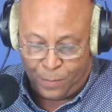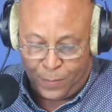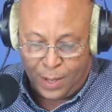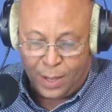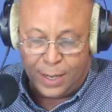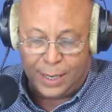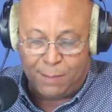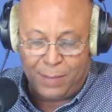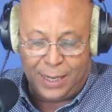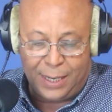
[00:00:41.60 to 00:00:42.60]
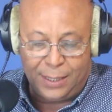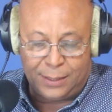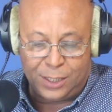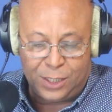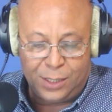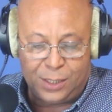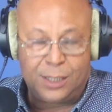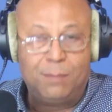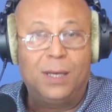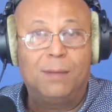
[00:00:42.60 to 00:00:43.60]
العمل على تشجيع
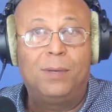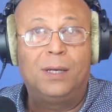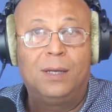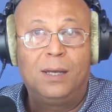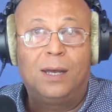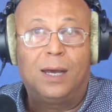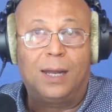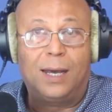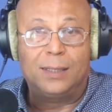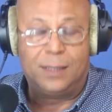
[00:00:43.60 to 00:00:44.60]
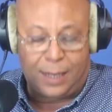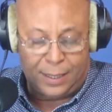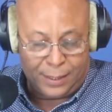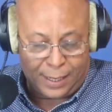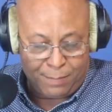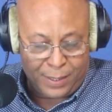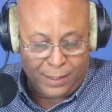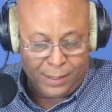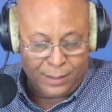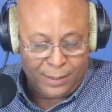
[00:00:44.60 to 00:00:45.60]
الشباب العاطل عن العمل
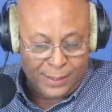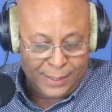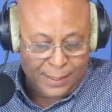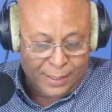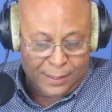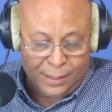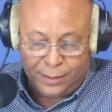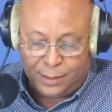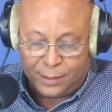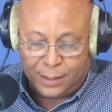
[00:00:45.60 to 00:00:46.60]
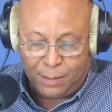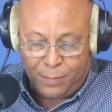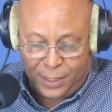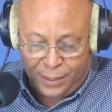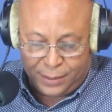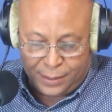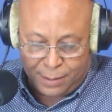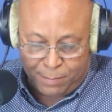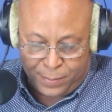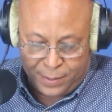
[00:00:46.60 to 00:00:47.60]
للانتصاب للحساب
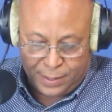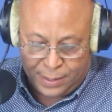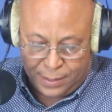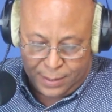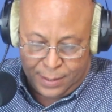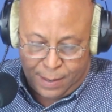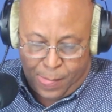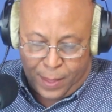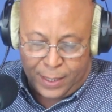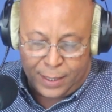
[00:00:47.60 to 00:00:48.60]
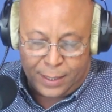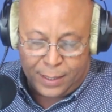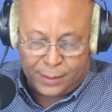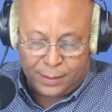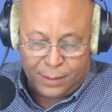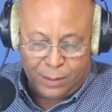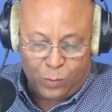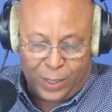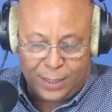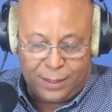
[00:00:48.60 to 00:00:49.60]
الخاصة
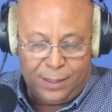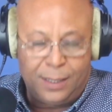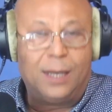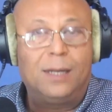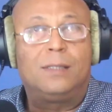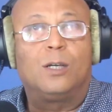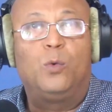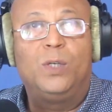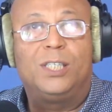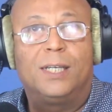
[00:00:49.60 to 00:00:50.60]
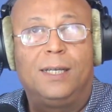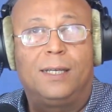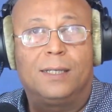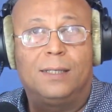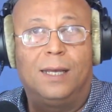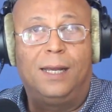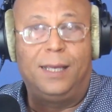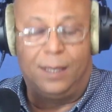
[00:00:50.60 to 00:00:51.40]
وحثه على تكوين شركات أهلية